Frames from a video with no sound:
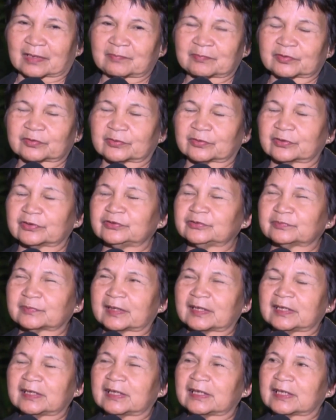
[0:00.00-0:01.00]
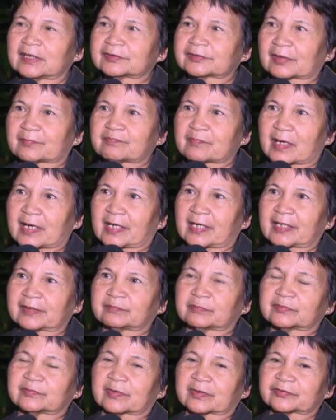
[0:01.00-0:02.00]
Sabi ko, yung maliliit ang
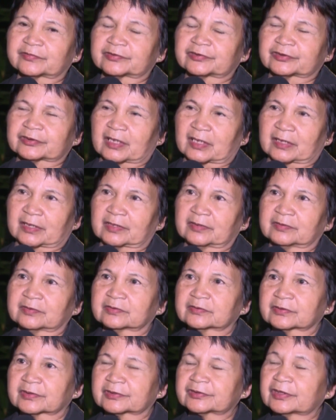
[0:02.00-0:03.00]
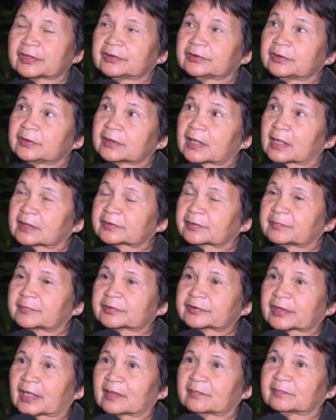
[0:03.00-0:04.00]
bahay, bumakis na. Kasi hindi
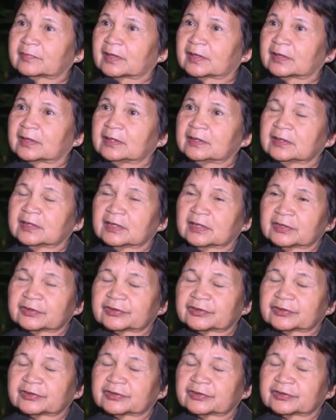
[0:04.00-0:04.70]
natin masabi.